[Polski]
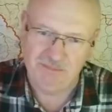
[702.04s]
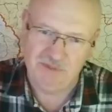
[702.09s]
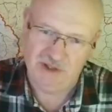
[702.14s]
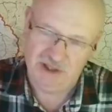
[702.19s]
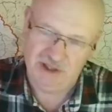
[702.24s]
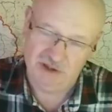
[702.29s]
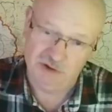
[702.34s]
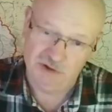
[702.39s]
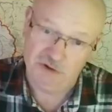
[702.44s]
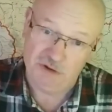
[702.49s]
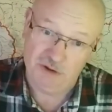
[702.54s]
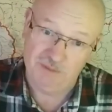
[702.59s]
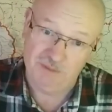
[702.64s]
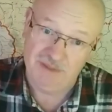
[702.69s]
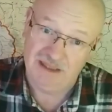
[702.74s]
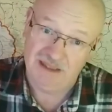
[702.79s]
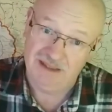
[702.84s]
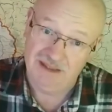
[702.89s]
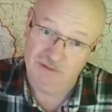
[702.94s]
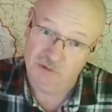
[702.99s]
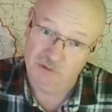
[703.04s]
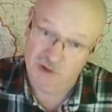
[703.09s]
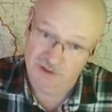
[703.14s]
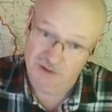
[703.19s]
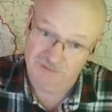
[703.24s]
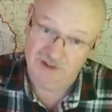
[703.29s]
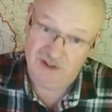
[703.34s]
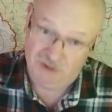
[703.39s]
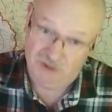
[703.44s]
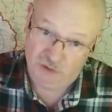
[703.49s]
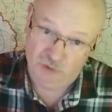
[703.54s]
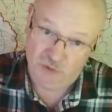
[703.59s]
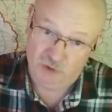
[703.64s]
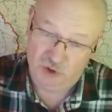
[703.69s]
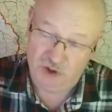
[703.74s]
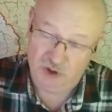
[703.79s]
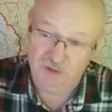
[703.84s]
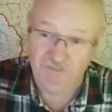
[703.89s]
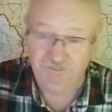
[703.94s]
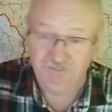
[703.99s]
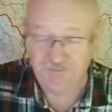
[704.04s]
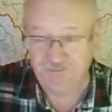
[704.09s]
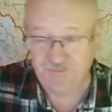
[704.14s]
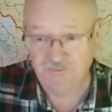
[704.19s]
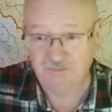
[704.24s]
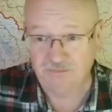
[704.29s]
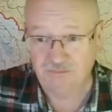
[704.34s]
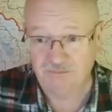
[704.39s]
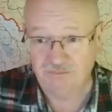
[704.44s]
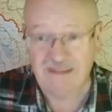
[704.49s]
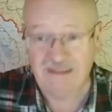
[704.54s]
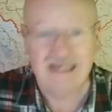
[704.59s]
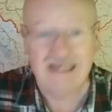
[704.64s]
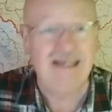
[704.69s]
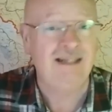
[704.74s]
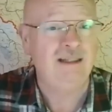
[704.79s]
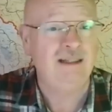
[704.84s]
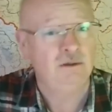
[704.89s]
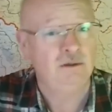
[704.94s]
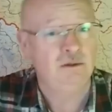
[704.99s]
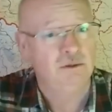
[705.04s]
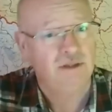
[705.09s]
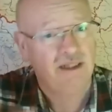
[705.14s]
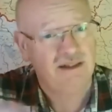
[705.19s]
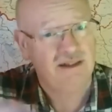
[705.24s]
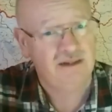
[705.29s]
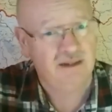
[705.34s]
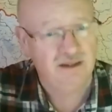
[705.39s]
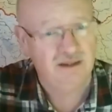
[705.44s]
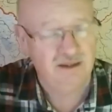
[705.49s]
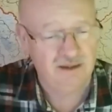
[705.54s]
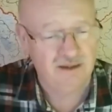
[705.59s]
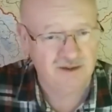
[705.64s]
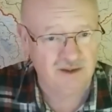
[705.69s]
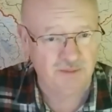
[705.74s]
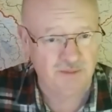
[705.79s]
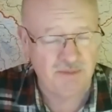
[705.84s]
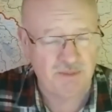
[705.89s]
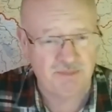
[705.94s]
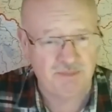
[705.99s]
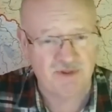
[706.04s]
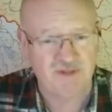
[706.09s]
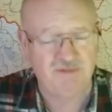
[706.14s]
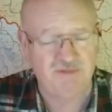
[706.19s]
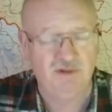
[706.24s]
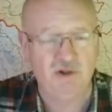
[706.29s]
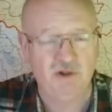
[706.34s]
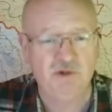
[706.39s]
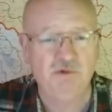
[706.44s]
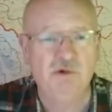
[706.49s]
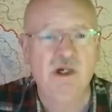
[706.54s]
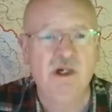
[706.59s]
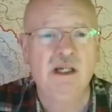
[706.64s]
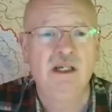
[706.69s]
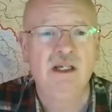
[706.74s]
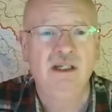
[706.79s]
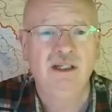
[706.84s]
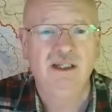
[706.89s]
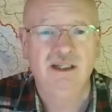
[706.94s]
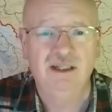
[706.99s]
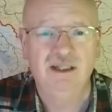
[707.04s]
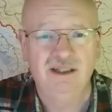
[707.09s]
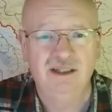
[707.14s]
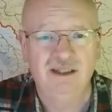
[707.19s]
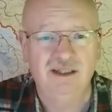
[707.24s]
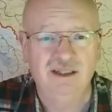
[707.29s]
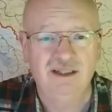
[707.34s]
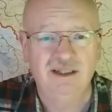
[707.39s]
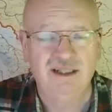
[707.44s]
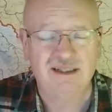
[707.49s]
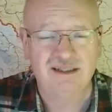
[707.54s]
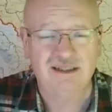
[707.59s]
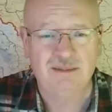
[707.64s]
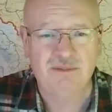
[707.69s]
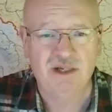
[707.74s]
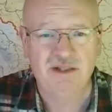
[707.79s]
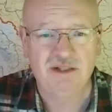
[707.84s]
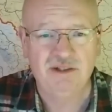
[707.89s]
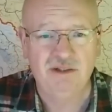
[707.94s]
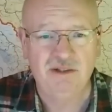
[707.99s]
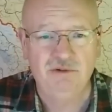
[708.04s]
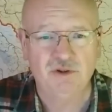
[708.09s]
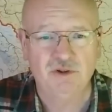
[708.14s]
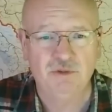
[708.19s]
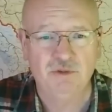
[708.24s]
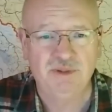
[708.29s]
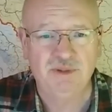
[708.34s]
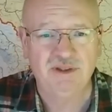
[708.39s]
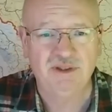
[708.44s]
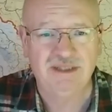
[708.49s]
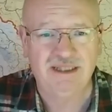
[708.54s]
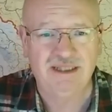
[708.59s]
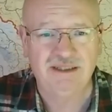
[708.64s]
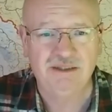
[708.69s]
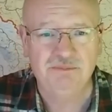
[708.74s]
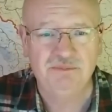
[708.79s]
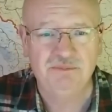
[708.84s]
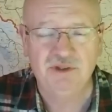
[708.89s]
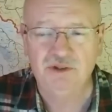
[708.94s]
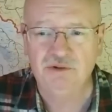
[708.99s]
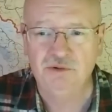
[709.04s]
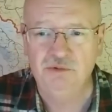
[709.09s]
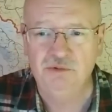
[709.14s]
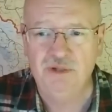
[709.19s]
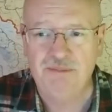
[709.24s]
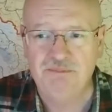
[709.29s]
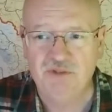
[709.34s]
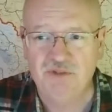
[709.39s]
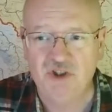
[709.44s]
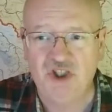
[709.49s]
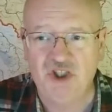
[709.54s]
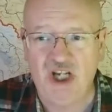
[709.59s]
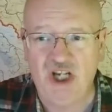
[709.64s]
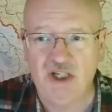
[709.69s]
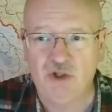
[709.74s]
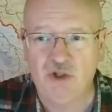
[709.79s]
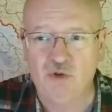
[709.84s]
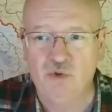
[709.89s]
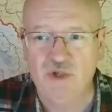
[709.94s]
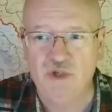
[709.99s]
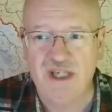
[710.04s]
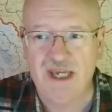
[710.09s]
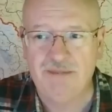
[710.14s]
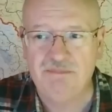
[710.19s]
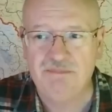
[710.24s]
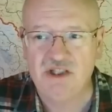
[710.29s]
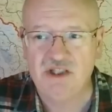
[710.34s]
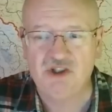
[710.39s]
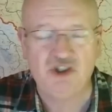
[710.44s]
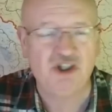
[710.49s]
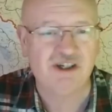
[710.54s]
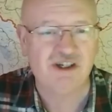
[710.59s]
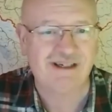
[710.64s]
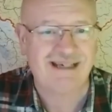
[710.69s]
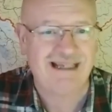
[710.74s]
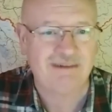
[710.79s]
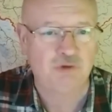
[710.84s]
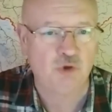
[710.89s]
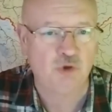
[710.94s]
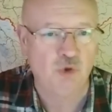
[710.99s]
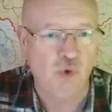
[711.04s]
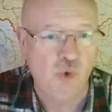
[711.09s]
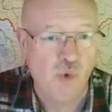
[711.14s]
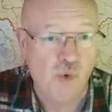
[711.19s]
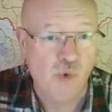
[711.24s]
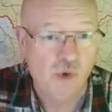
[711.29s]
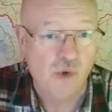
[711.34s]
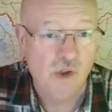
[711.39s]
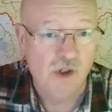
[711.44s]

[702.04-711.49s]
bo jego dorobek naukowy jest duży, ale tutaj yy, sobie pozwolił yy, na zabranie głosu pod takim tytułem. Dziękujemy Ci, Radku.